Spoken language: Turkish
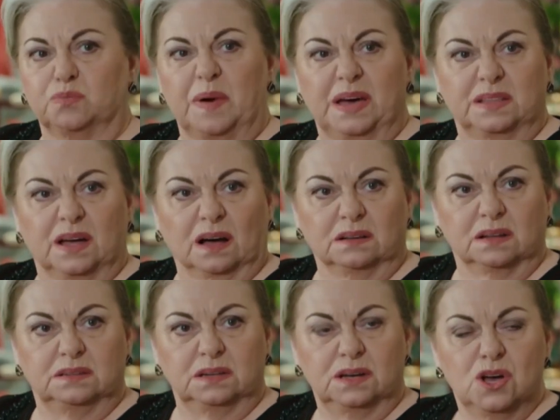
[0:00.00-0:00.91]

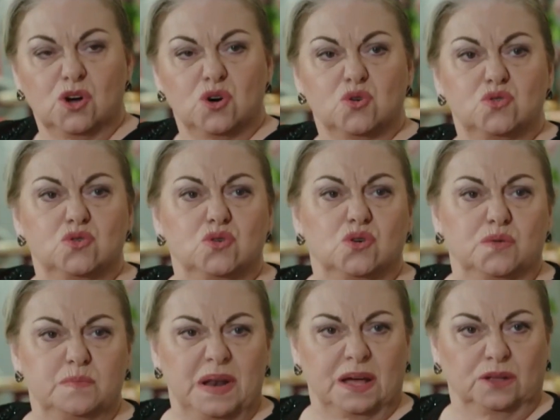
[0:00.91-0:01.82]
peydahladı.
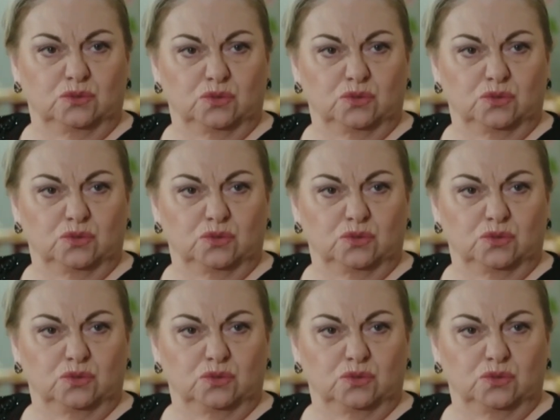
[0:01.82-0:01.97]
Ruhun bile